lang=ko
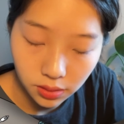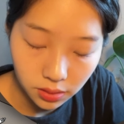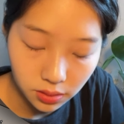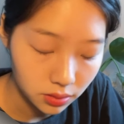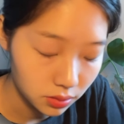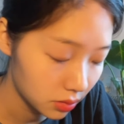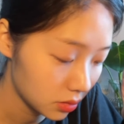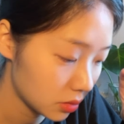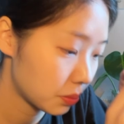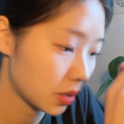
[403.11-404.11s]

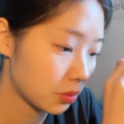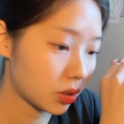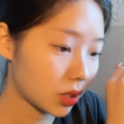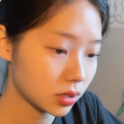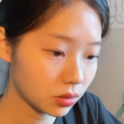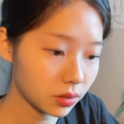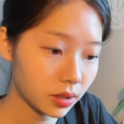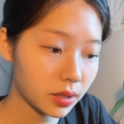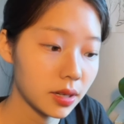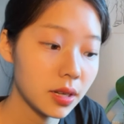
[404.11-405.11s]
그걸 프레임을 다시
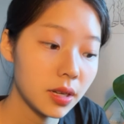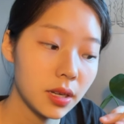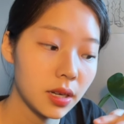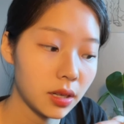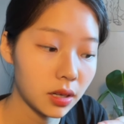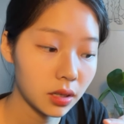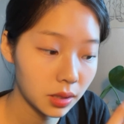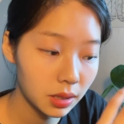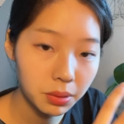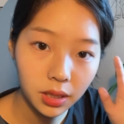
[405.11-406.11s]
넣었다가 하니까
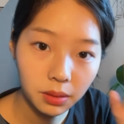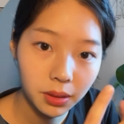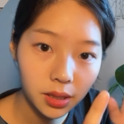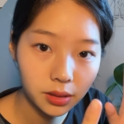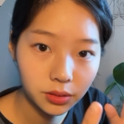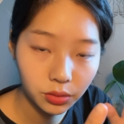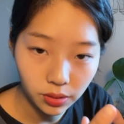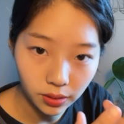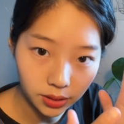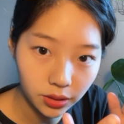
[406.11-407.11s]
깜빡깜빡하는
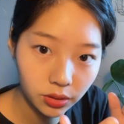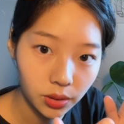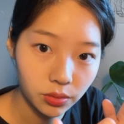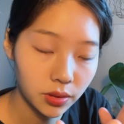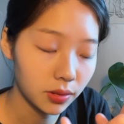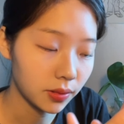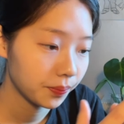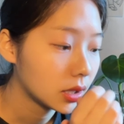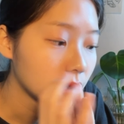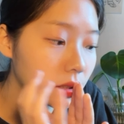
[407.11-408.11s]
효과가 되더라고요.
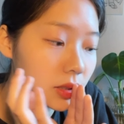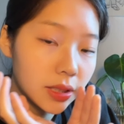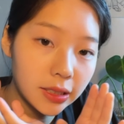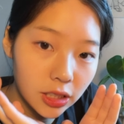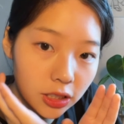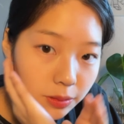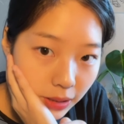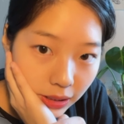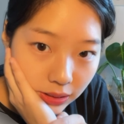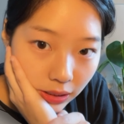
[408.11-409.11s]
그래서 그걸 다 작업을
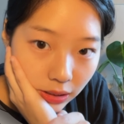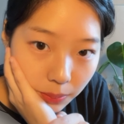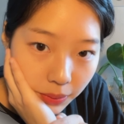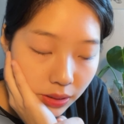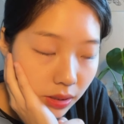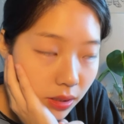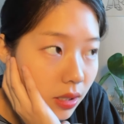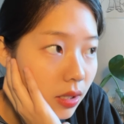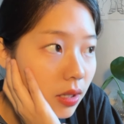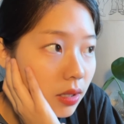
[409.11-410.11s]
한 다음에,
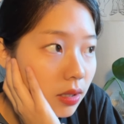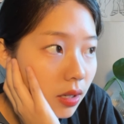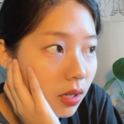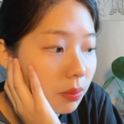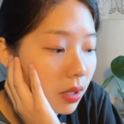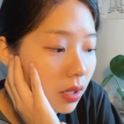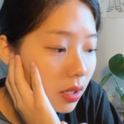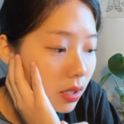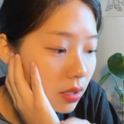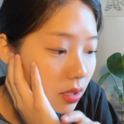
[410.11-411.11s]
그
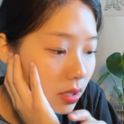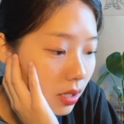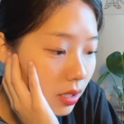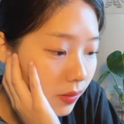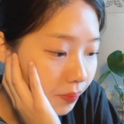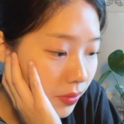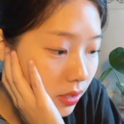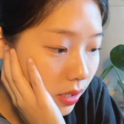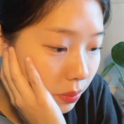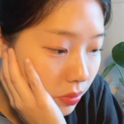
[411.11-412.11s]
다음에 이게
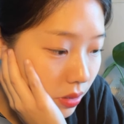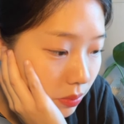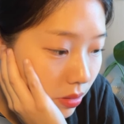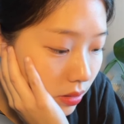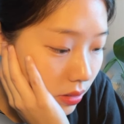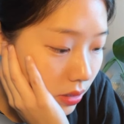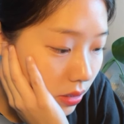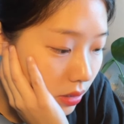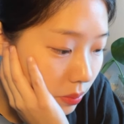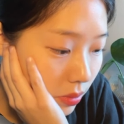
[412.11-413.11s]
그냥 보시면은
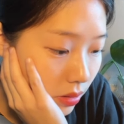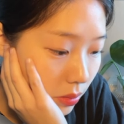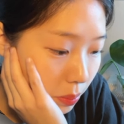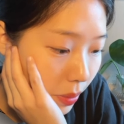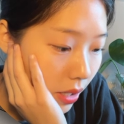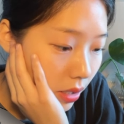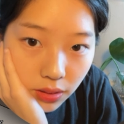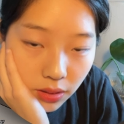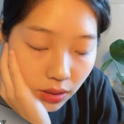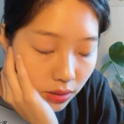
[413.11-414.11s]
지금은 방이
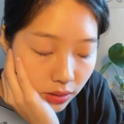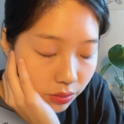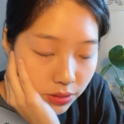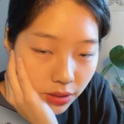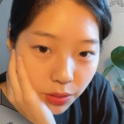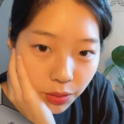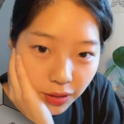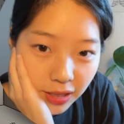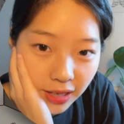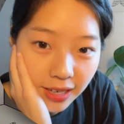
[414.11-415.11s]
아, 네온 사인
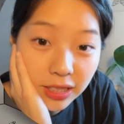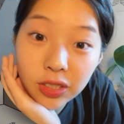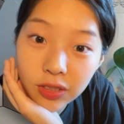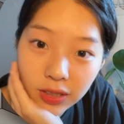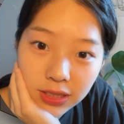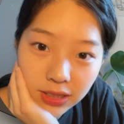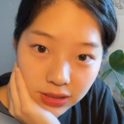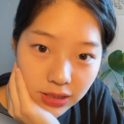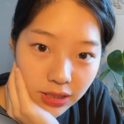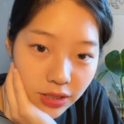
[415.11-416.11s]
효과가 안 들어간
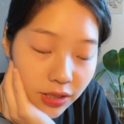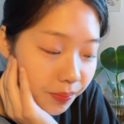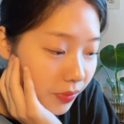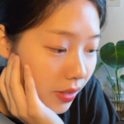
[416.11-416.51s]
상태잖아요.